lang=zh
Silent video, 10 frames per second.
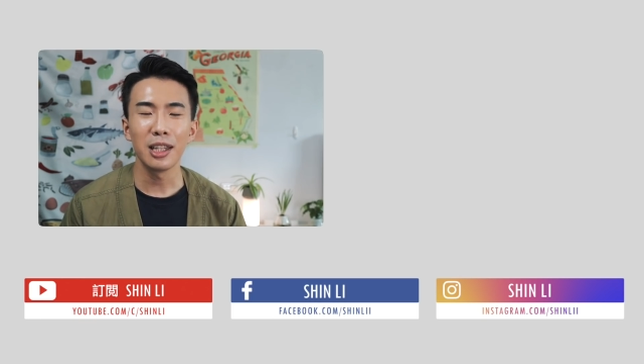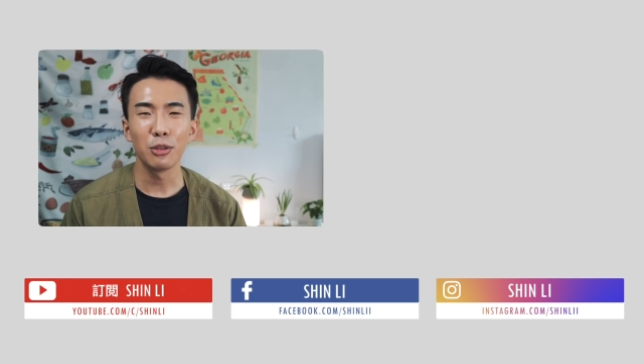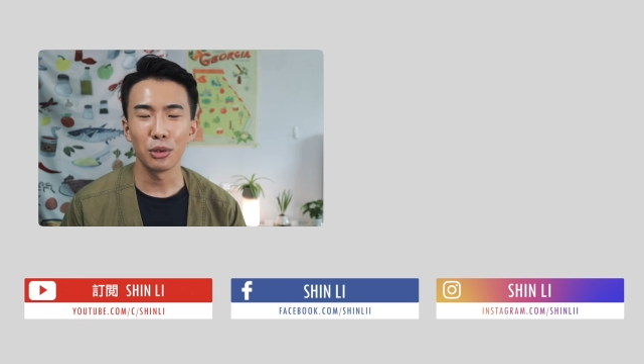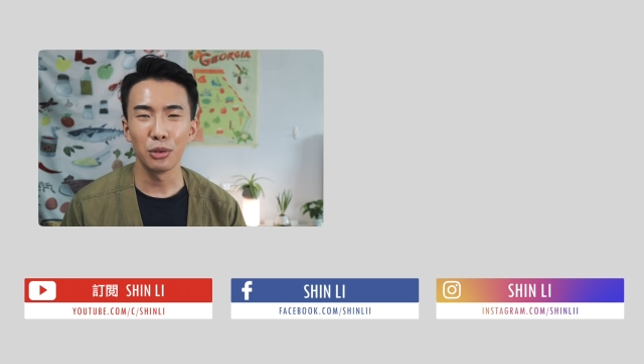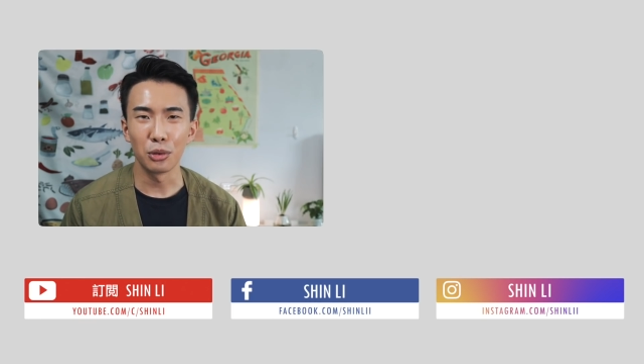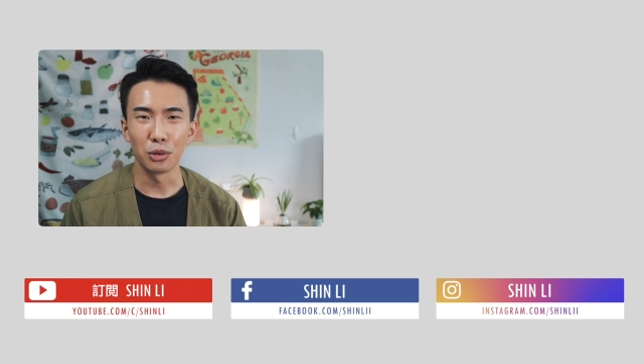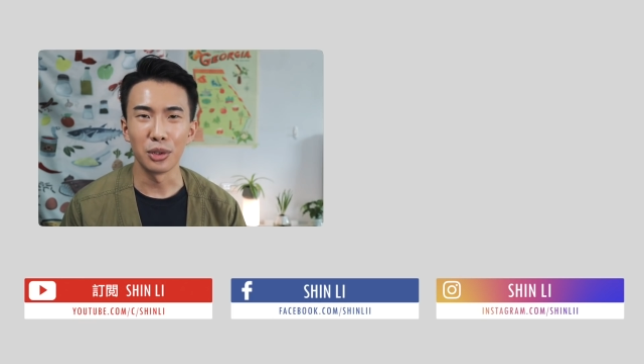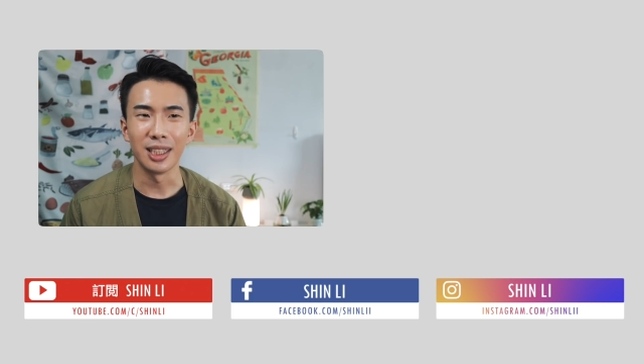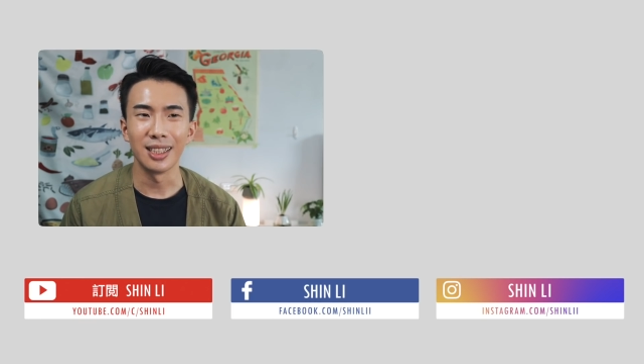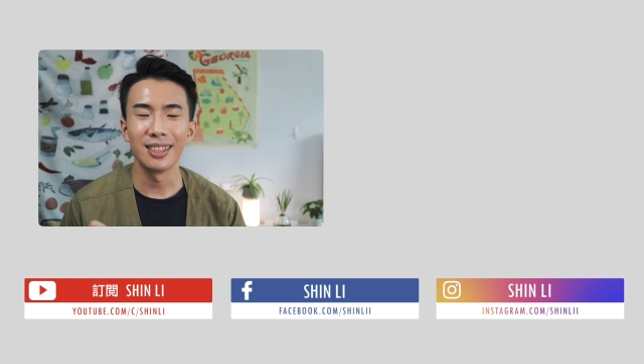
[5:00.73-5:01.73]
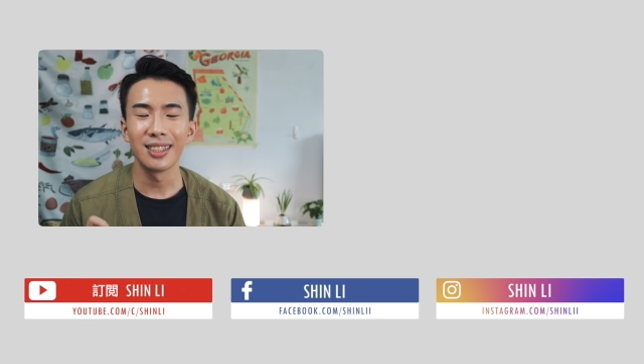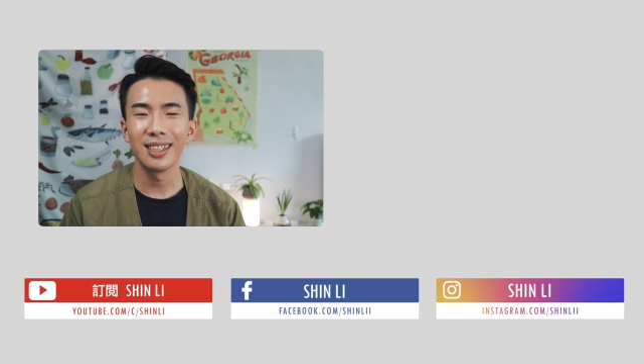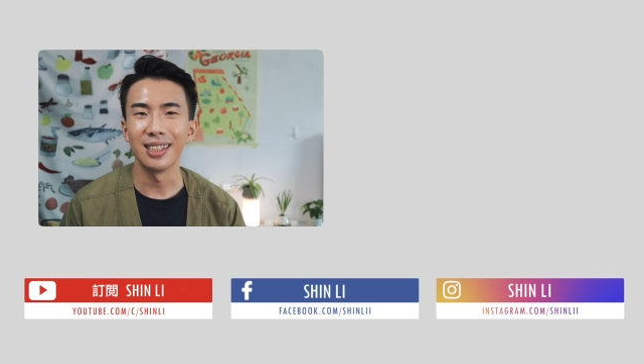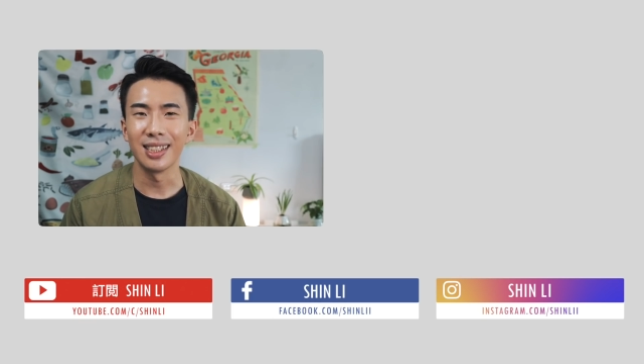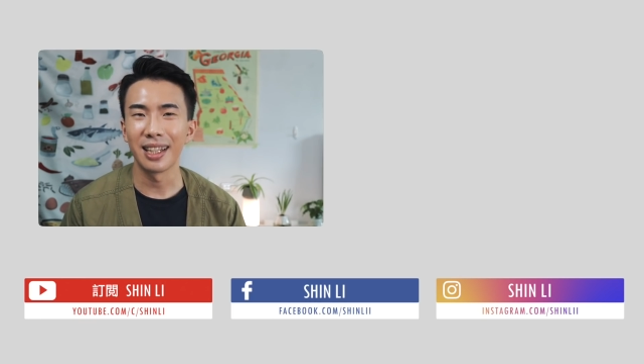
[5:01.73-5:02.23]
那我觉得，如果说你今天是
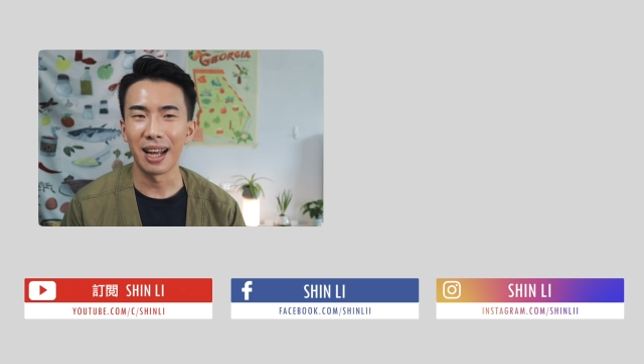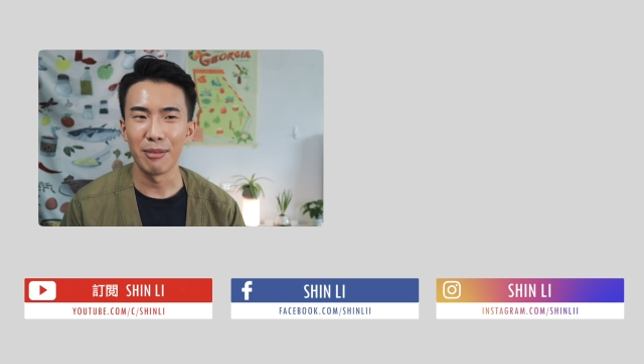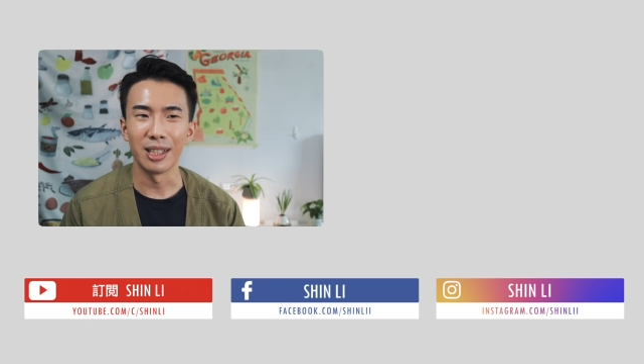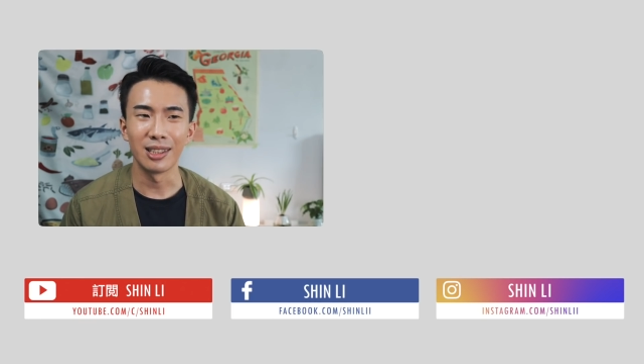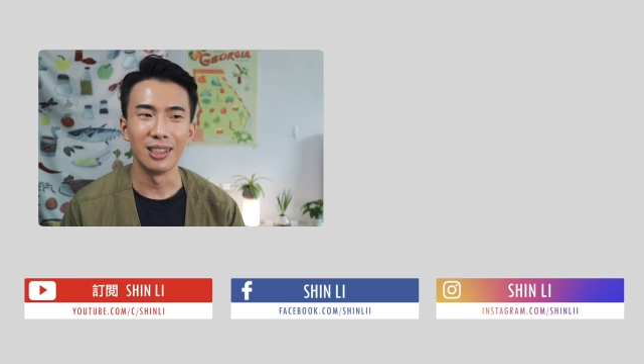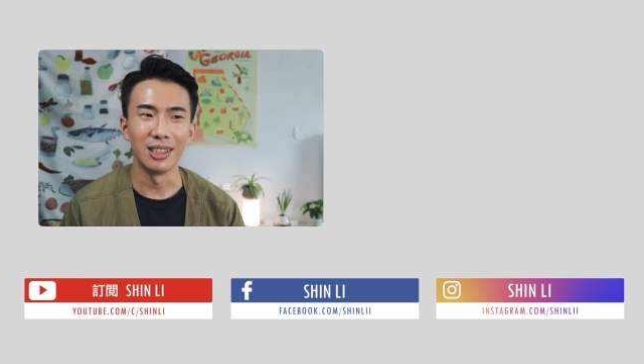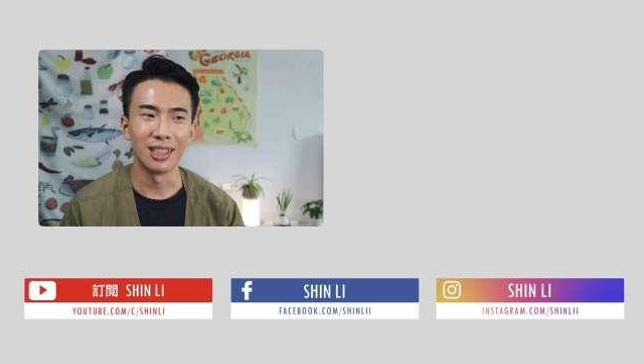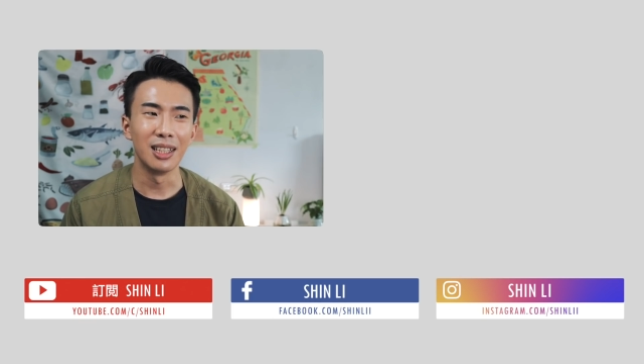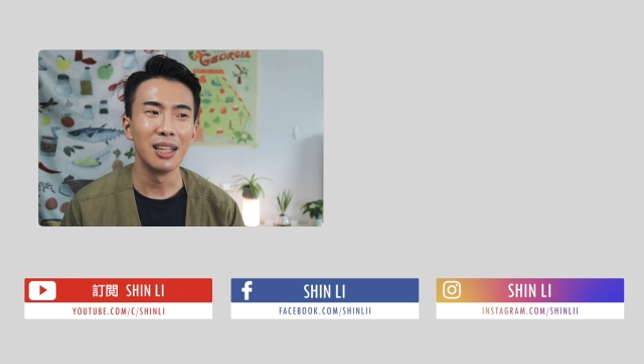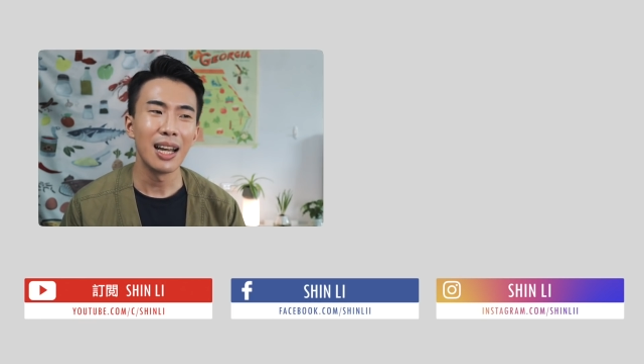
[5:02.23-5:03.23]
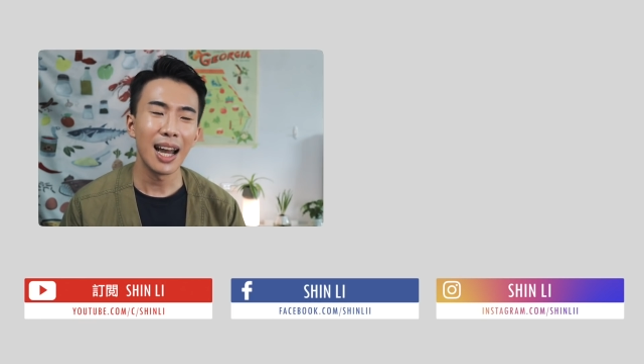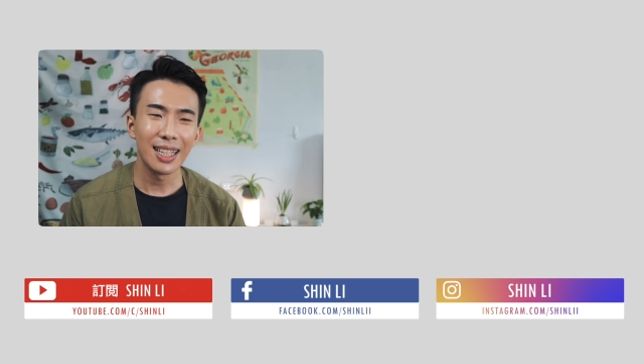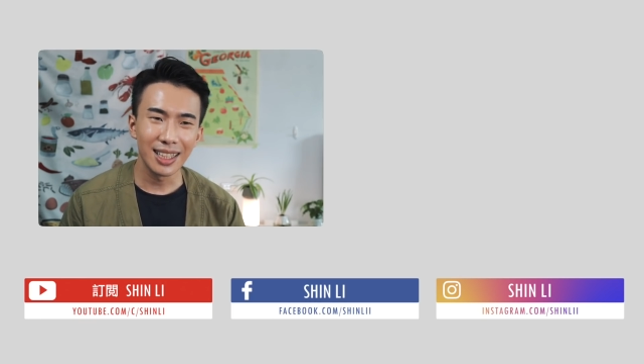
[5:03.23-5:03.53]
涉及在台北市，你是爱